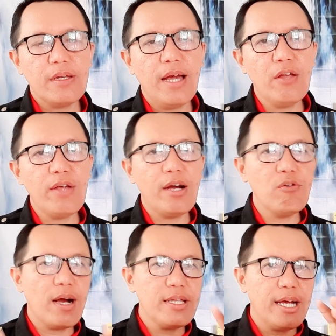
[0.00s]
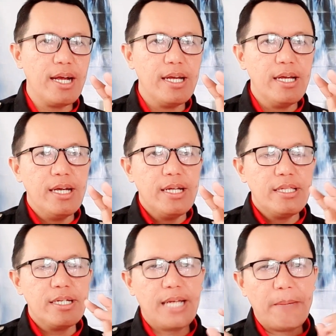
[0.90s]
Kalau yang uangnya
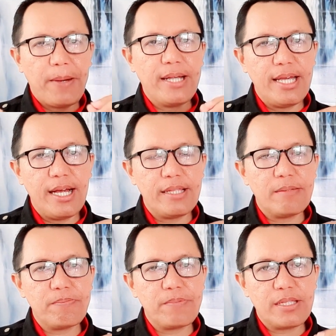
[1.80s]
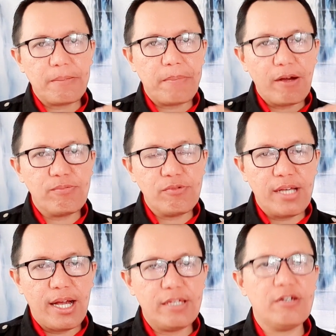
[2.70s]
tidak banyak tetap mau
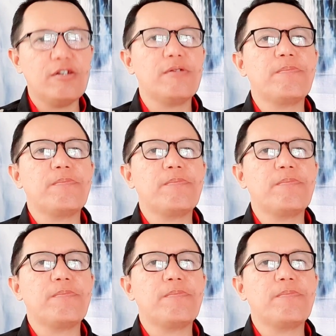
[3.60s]
punya ya